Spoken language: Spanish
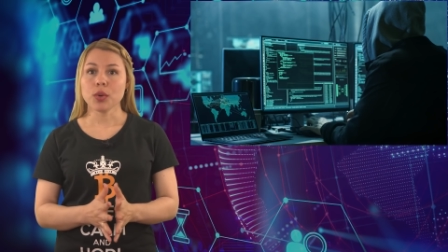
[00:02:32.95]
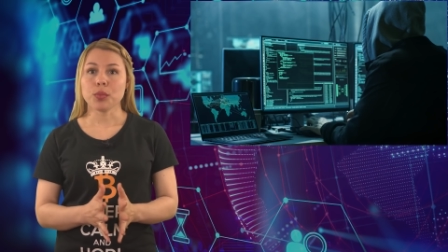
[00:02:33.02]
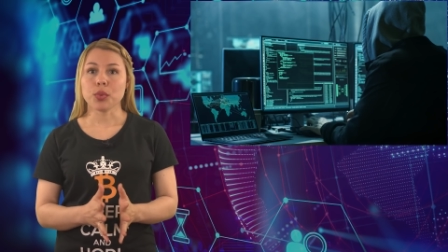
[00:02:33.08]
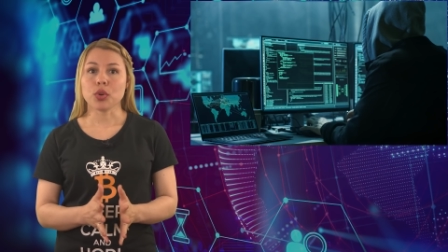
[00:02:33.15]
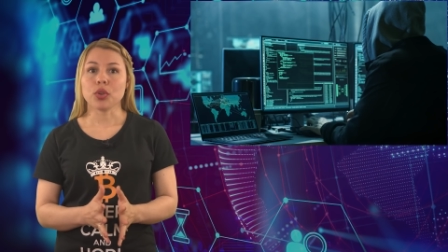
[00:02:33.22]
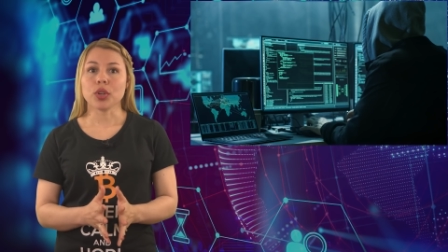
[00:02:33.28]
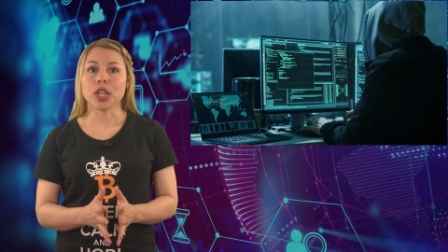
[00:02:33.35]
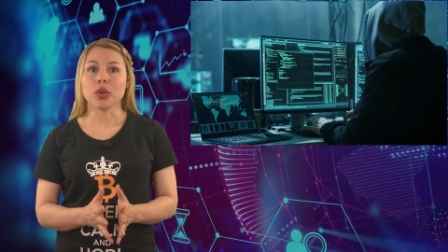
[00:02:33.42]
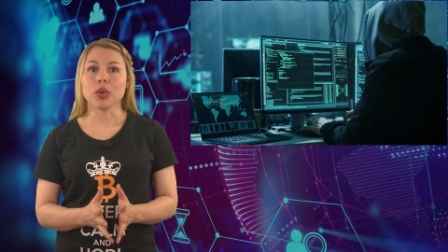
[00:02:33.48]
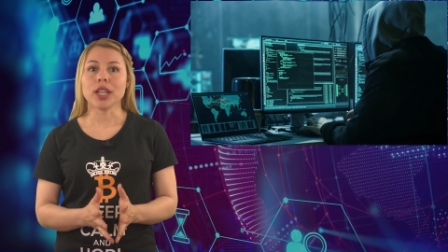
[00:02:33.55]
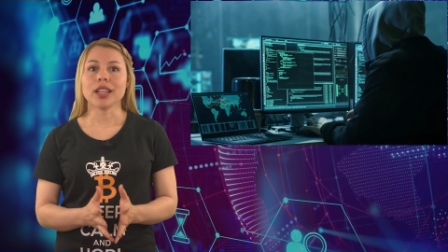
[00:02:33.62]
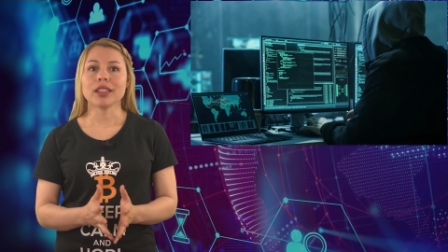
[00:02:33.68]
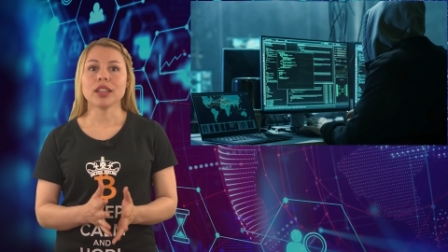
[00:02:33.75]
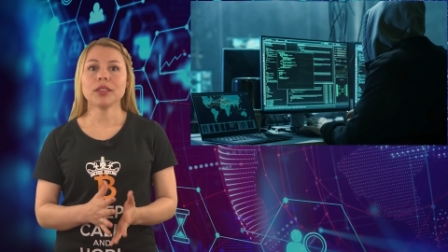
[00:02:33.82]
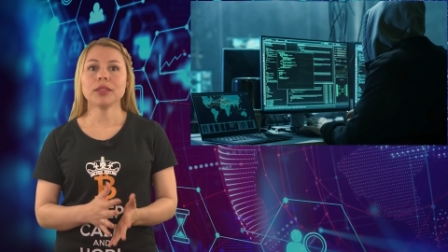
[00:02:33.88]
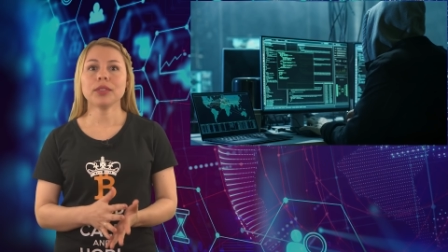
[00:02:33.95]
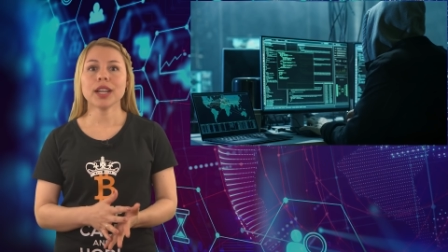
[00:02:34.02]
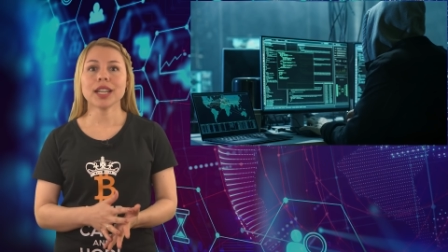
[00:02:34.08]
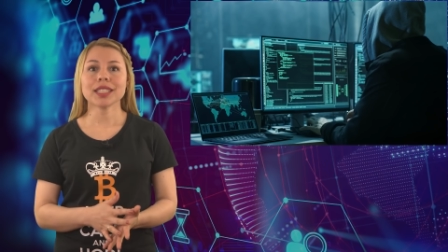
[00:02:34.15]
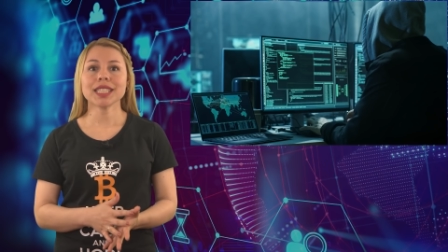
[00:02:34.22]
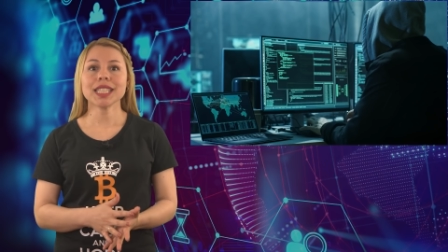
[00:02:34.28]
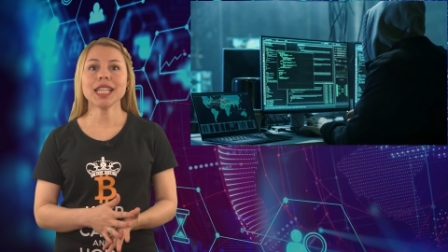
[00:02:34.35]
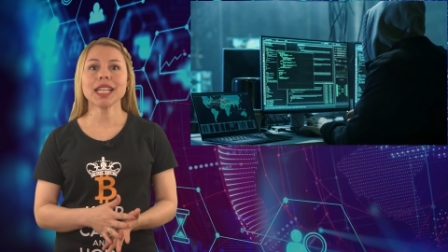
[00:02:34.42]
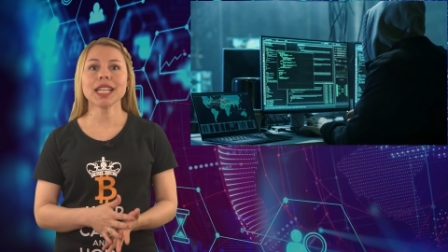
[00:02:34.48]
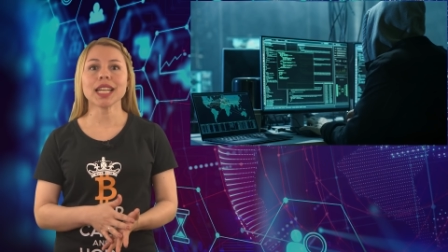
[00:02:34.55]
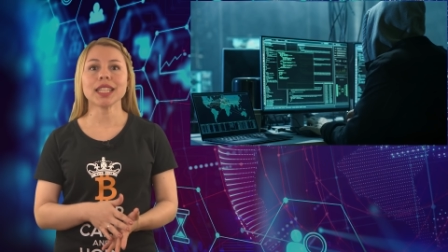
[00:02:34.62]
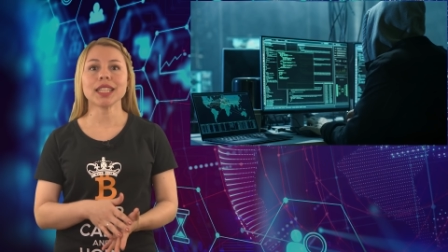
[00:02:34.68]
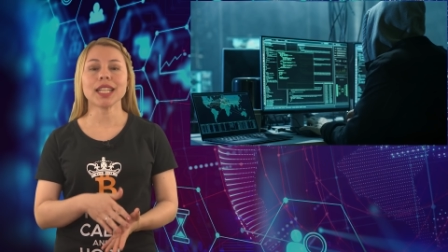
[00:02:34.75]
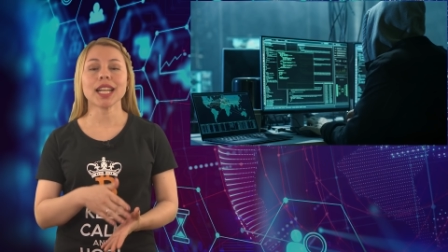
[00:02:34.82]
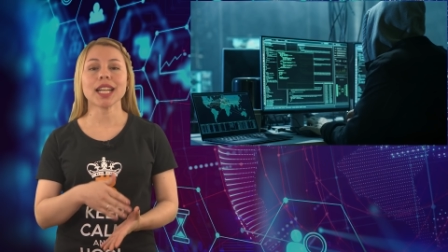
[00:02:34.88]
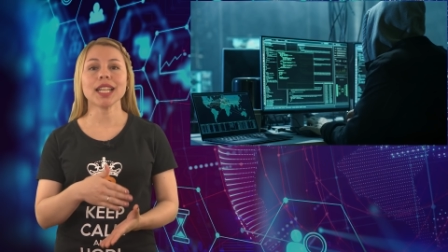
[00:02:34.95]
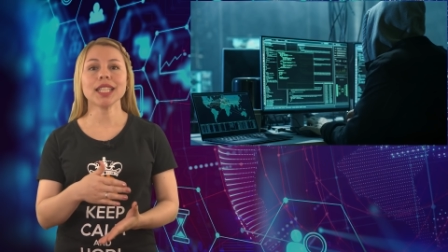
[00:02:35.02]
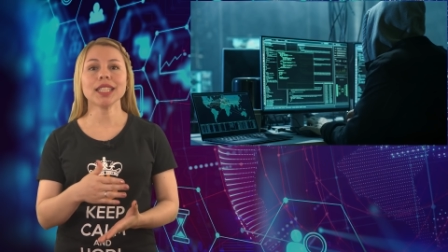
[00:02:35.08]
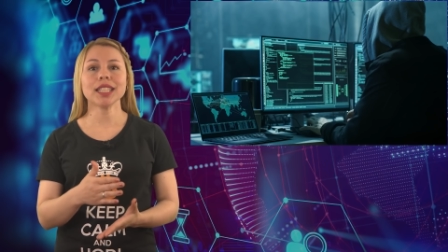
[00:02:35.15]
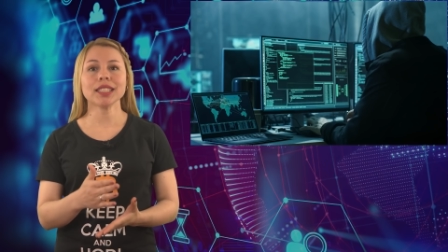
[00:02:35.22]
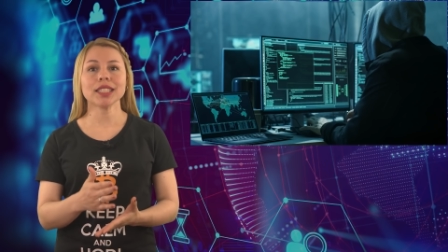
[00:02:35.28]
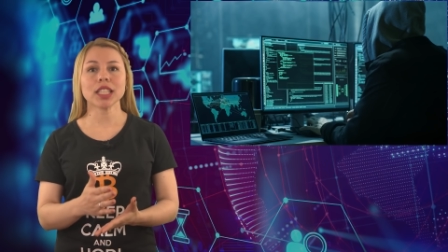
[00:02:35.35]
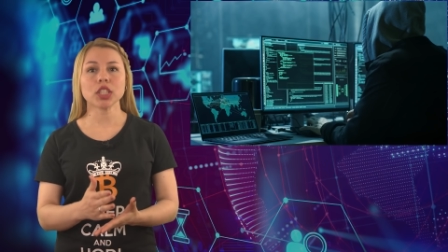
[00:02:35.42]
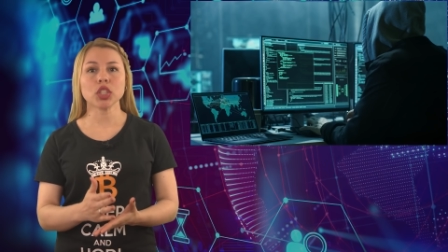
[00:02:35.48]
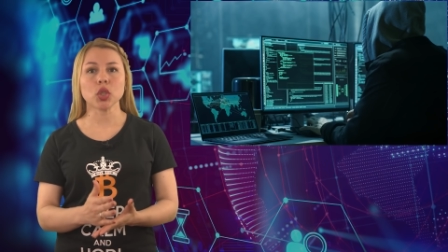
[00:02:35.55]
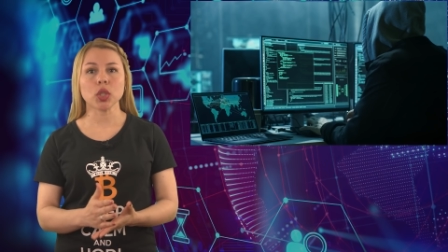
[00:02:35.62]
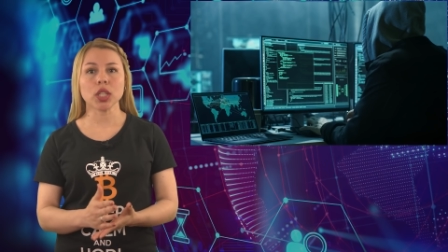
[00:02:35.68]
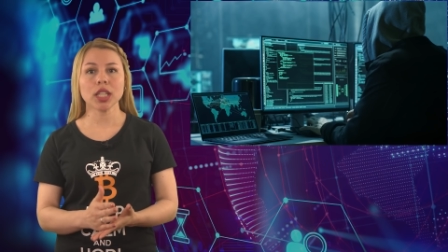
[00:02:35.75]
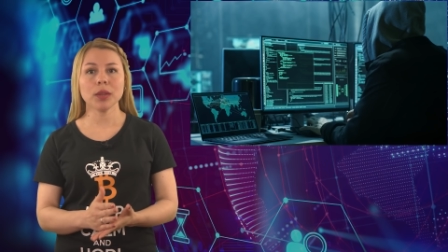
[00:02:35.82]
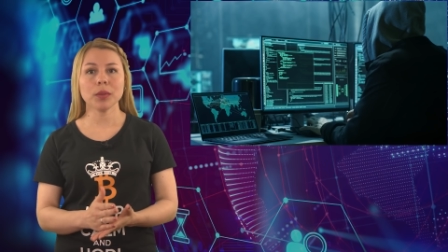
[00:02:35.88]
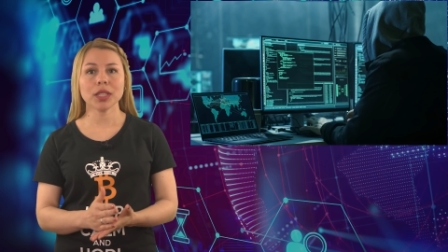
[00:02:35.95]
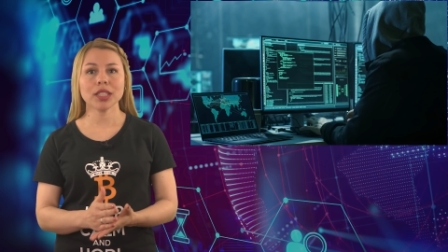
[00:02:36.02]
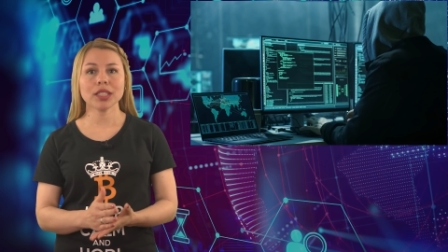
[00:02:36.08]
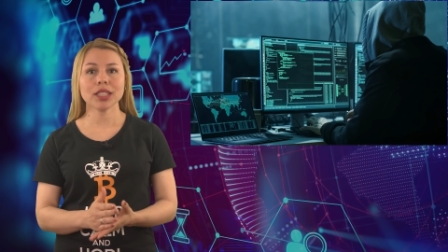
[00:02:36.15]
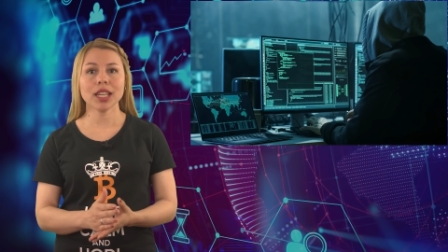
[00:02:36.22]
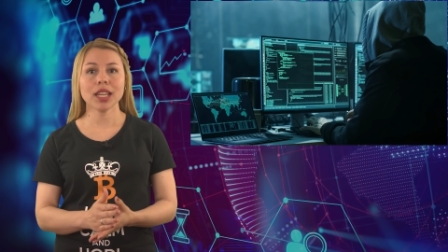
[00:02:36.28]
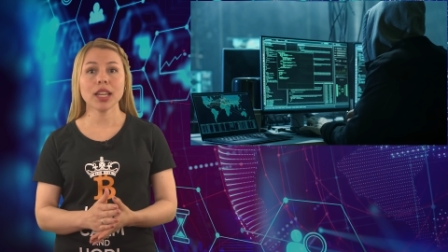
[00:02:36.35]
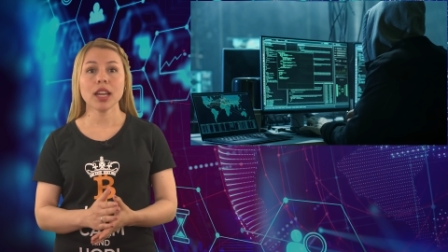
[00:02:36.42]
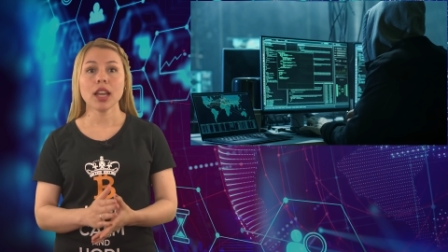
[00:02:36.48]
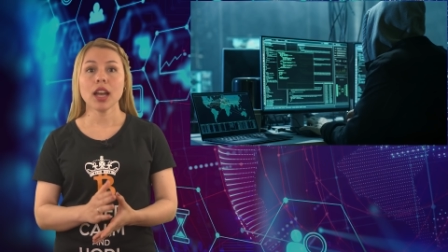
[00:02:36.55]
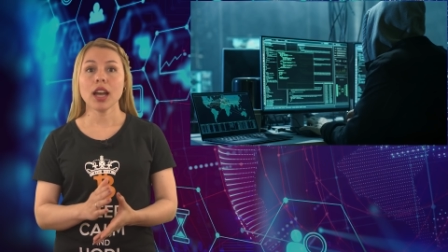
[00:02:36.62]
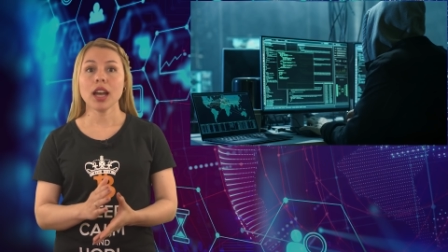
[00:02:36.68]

por lo que no era tan fácil rastrear las transacciones de BTC